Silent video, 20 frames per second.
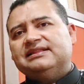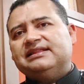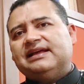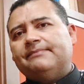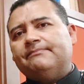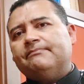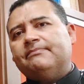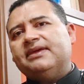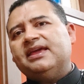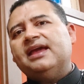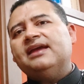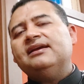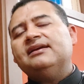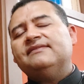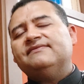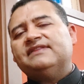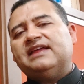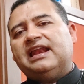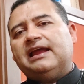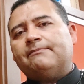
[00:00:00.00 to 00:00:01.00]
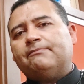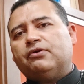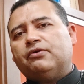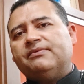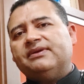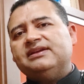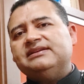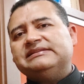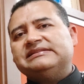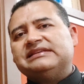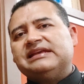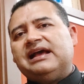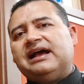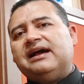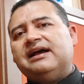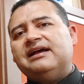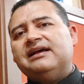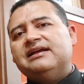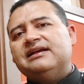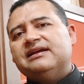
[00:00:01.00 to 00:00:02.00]
también de la
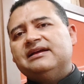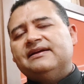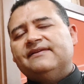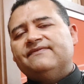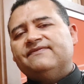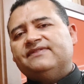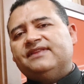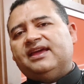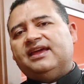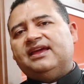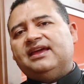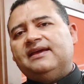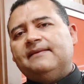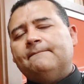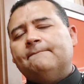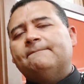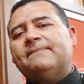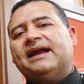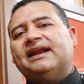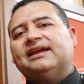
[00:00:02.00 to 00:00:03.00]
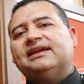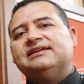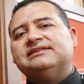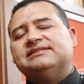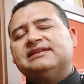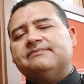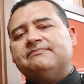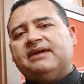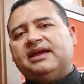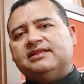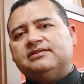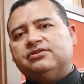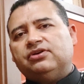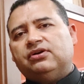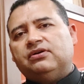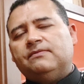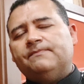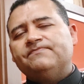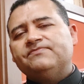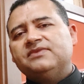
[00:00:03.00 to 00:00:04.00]
provincia de
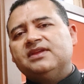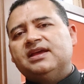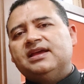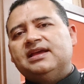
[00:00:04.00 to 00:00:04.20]
Barquisimeto.